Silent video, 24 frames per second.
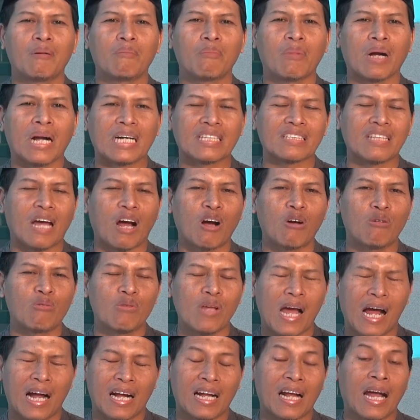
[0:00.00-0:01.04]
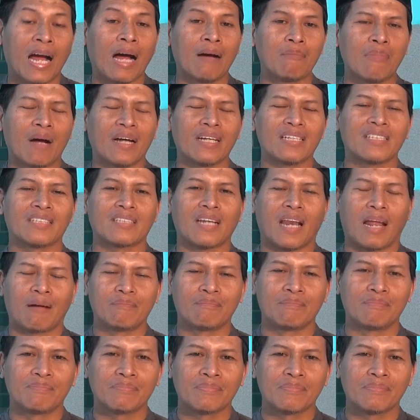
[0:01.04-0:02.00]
mengetahui agama Islam.